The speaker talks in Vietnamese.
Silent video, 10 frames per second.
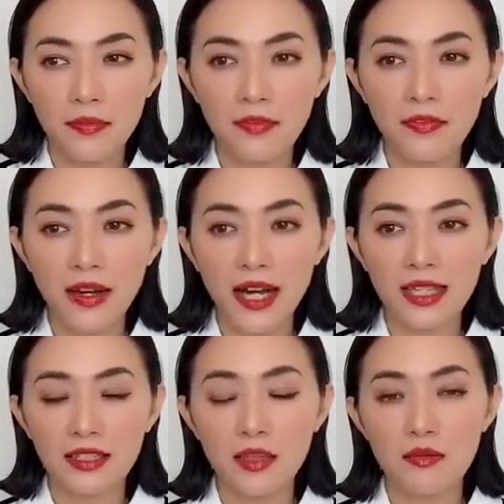
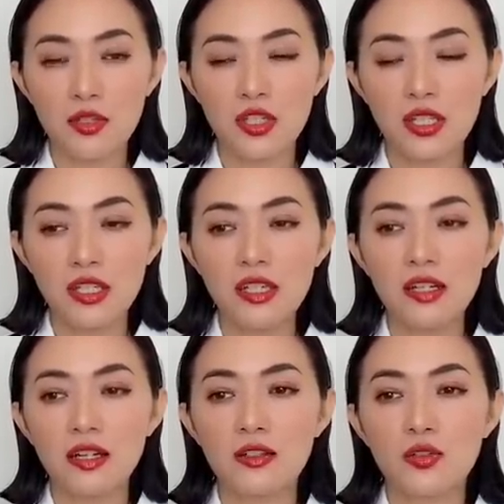và thậm chí
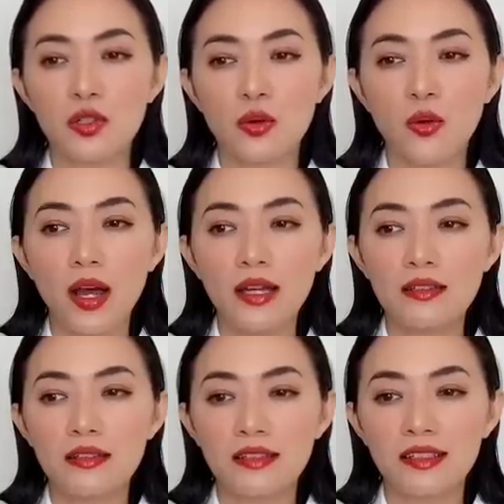chuyển hóa
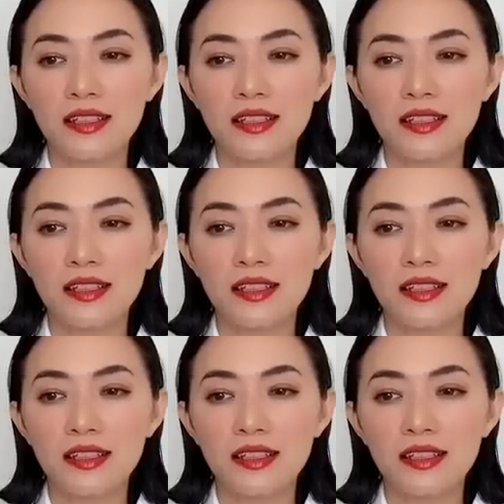được